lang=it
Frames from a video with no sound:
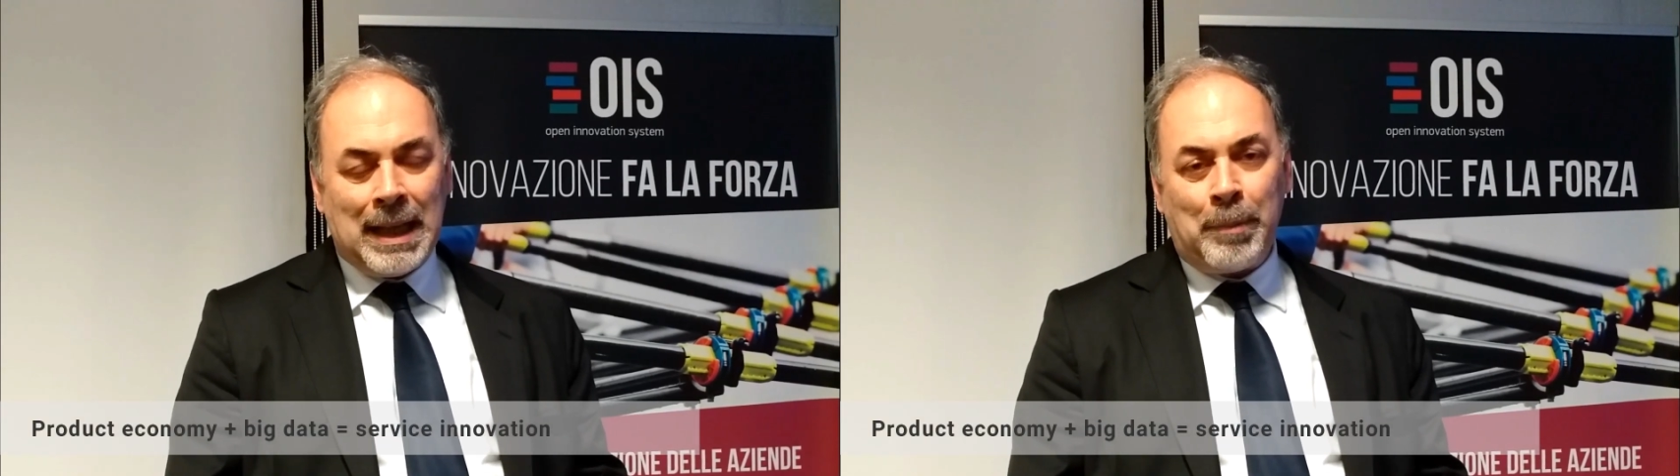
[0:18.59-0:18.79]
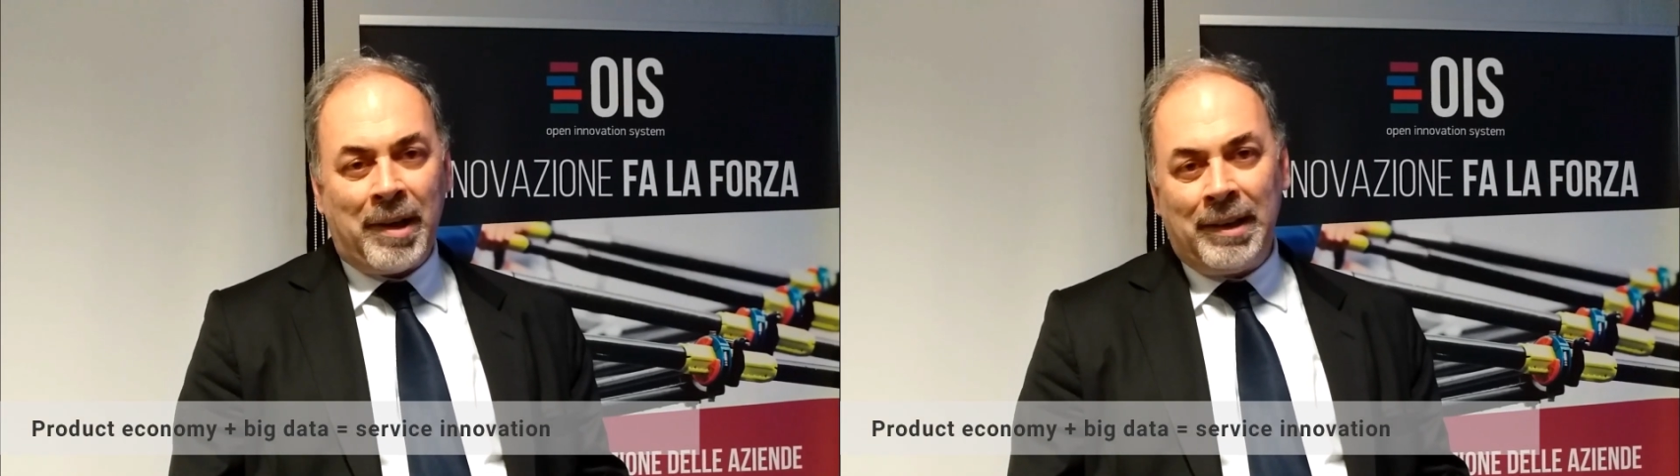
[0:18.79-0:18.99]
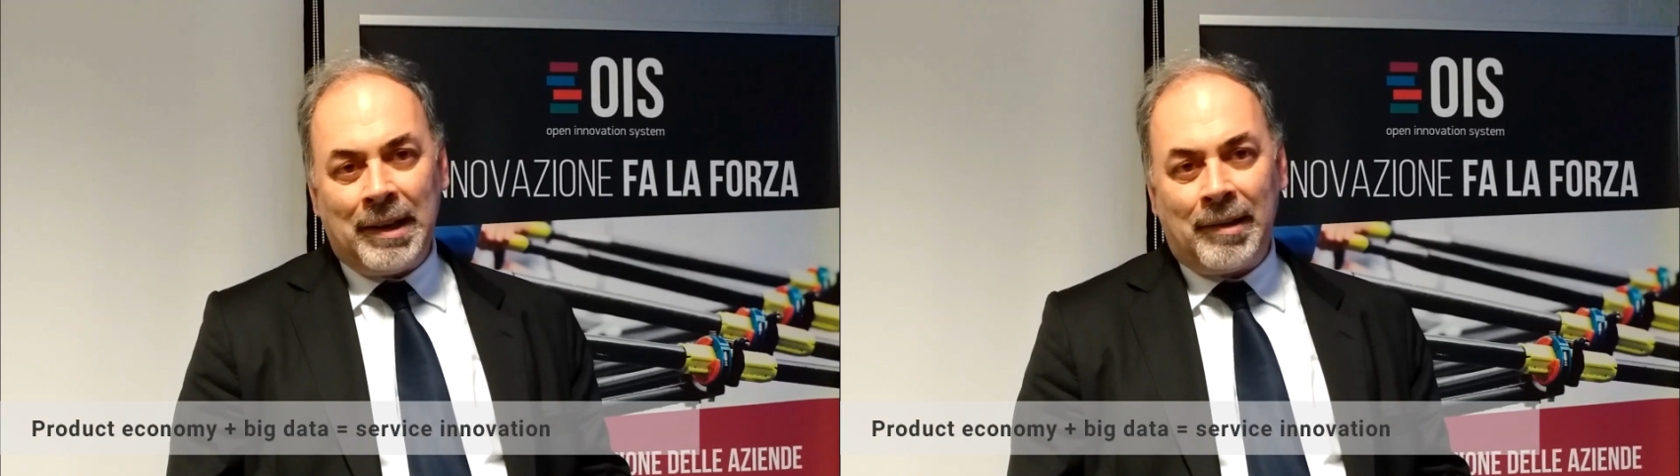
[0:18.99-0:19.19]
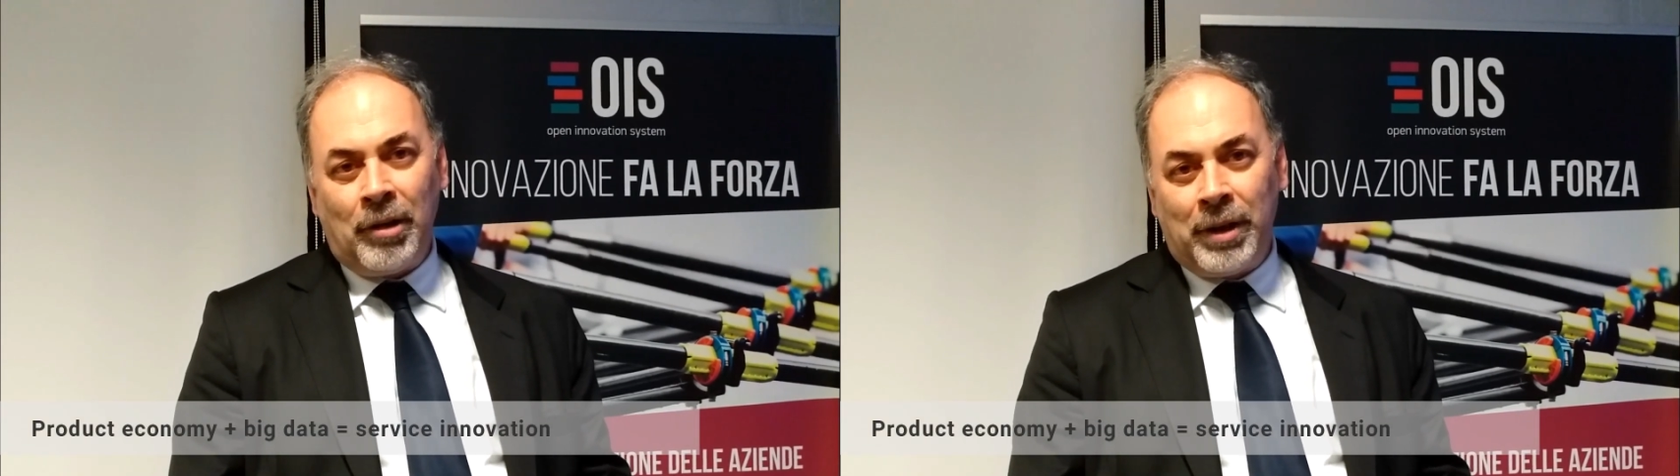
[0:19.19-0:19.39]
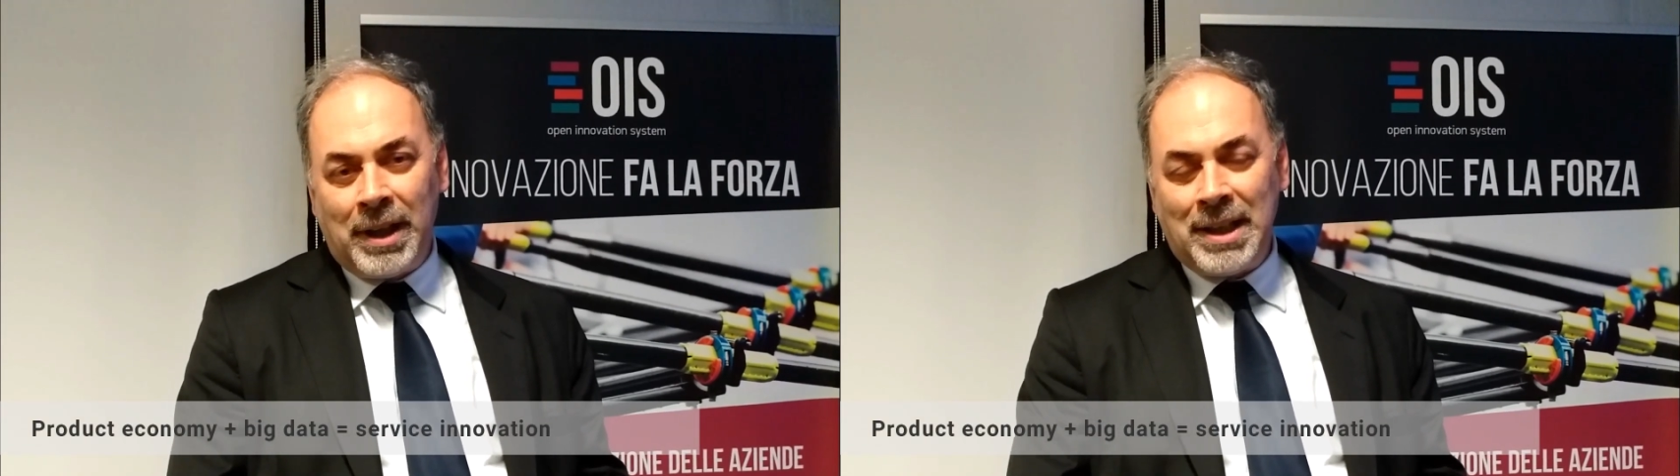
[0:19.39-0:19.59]

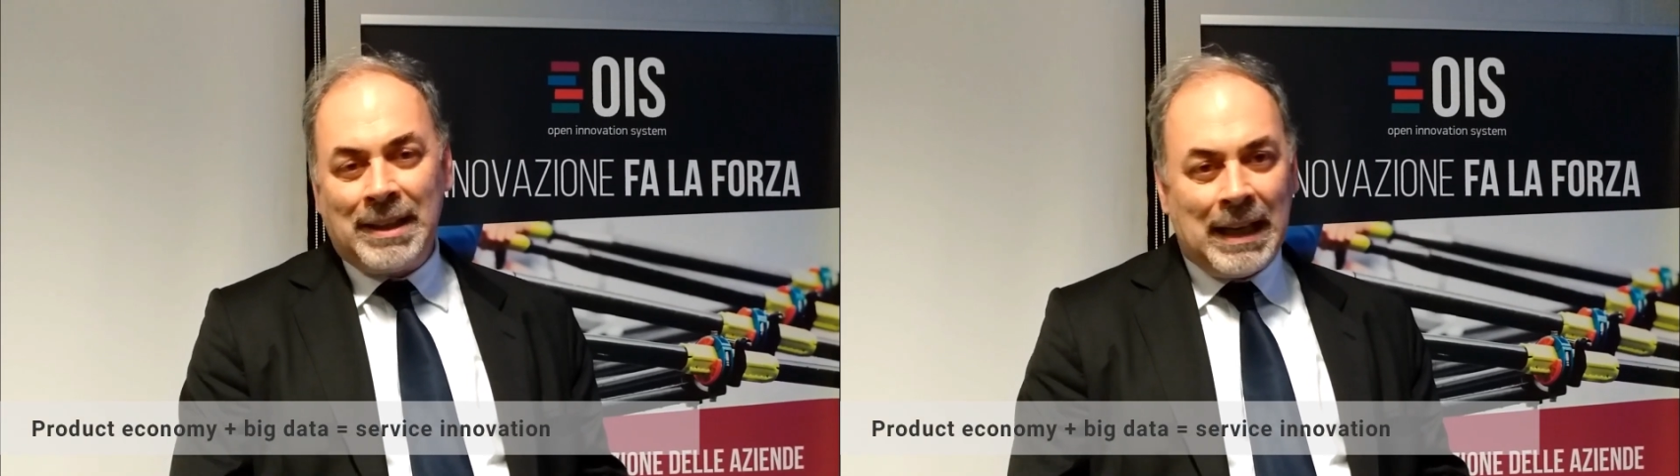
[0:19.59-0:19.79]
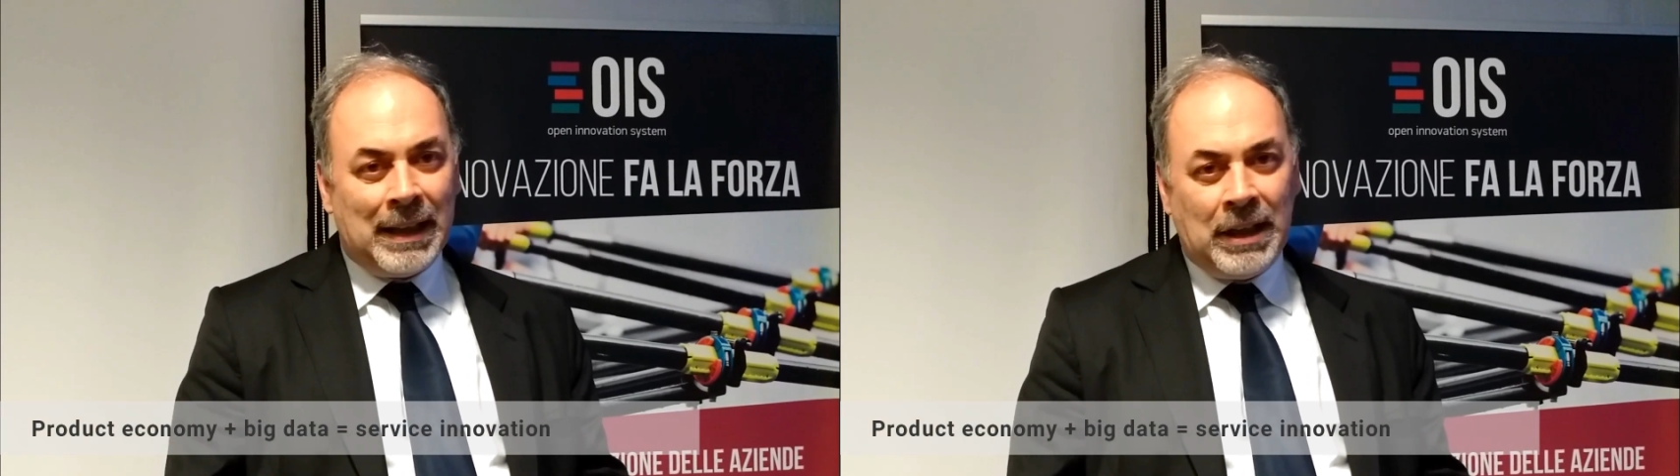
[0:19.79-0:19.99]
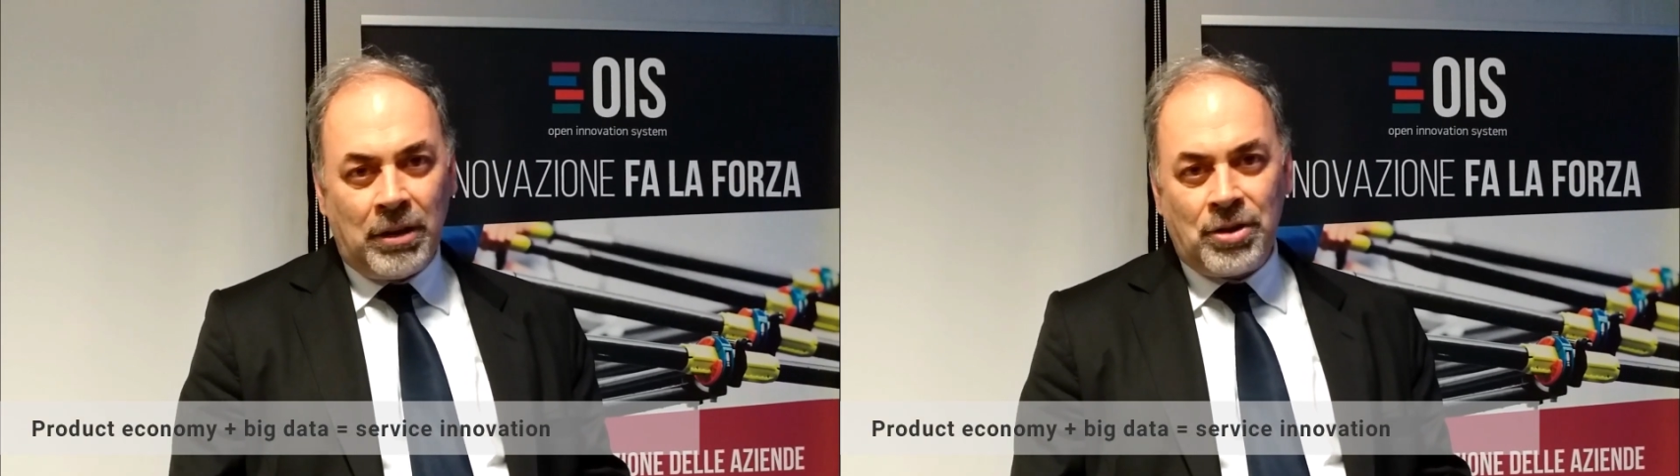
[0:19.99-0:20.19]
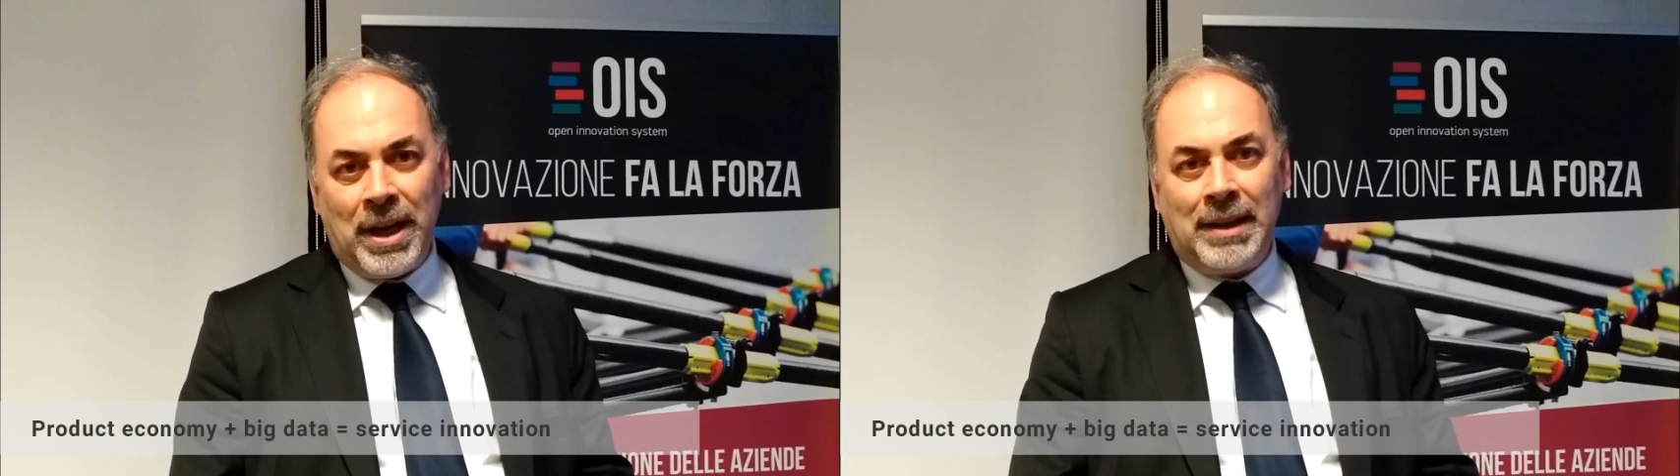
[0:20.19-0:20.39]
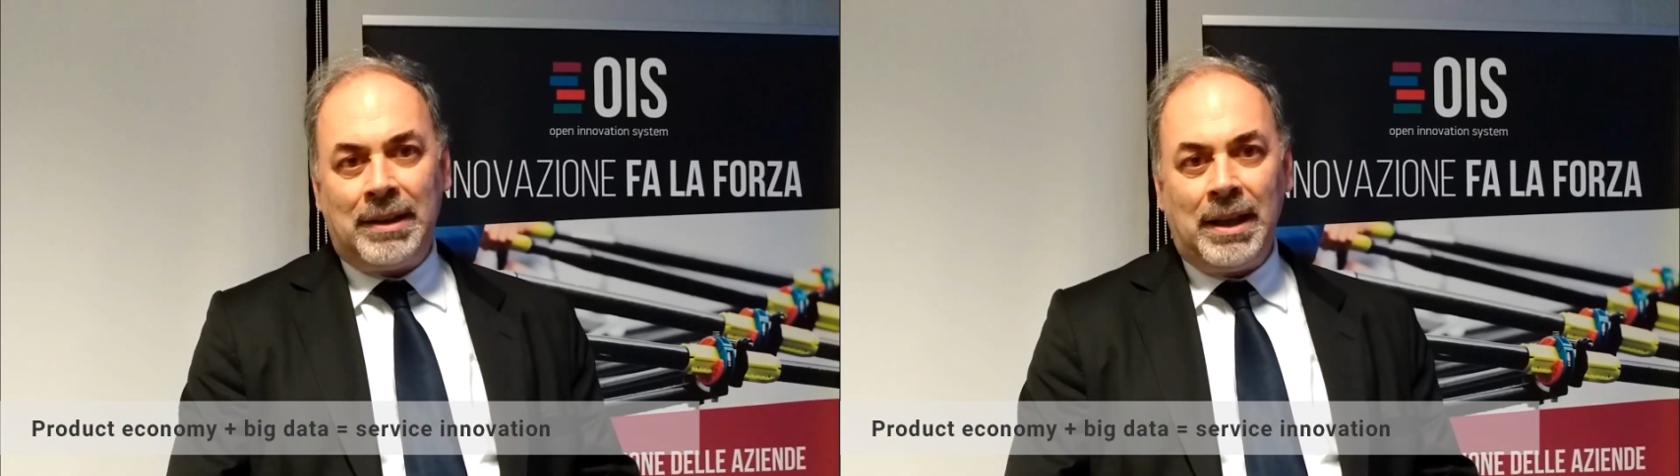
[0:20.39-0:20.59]
rappresentazione digitale degli
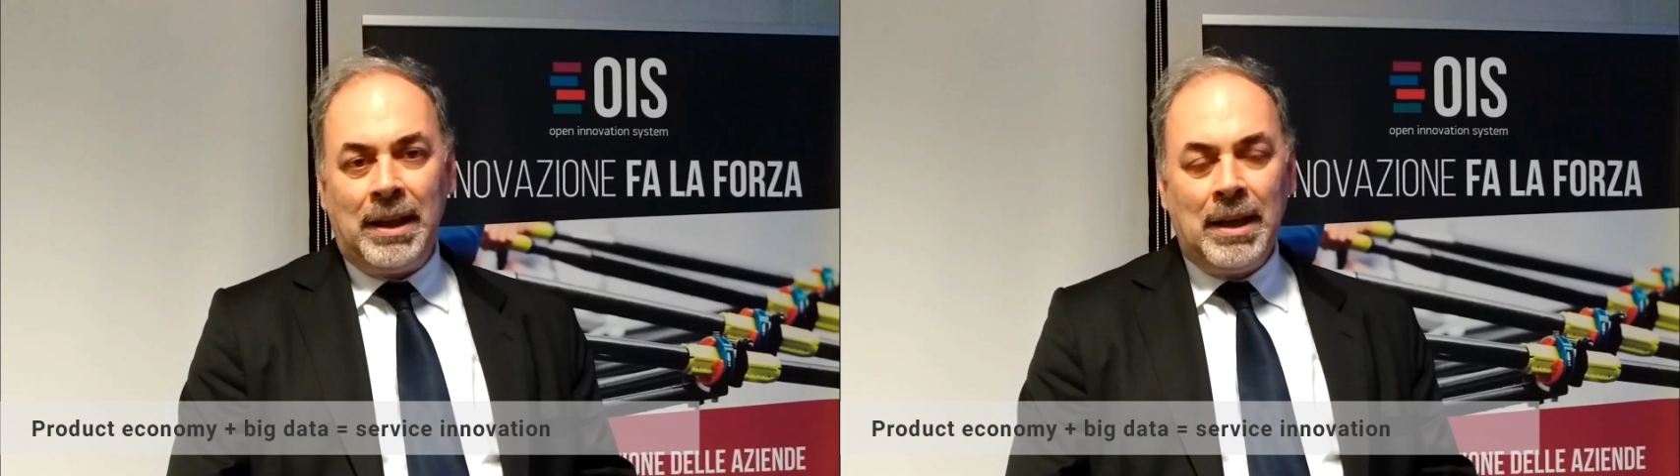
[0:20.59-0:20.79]
oggetti